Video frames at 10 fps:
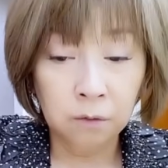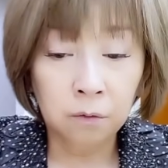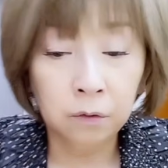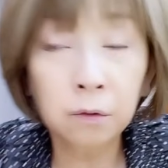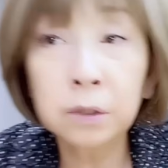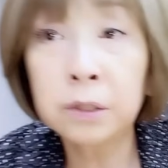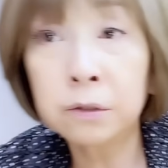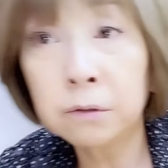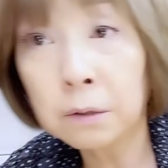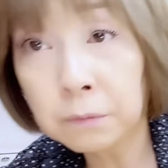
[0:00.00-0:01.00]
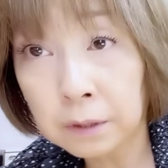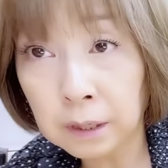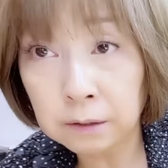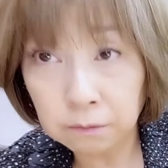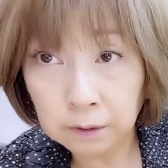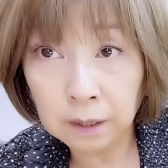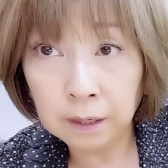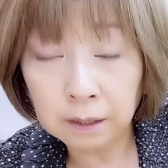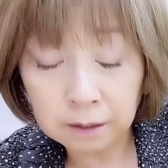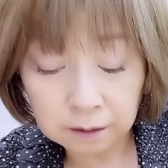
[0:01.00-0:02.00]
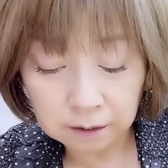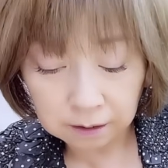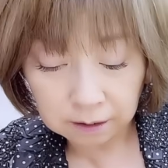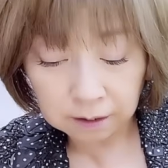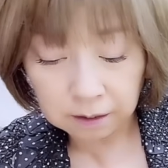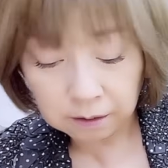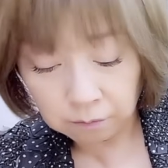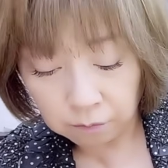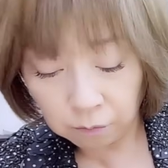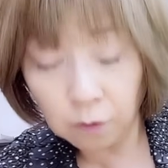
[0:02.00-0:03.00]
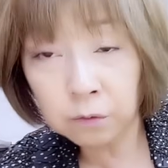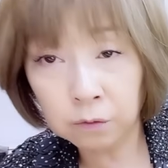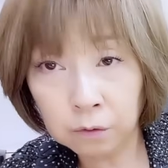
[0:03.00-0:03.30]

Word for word: 料理中でもないので、もっ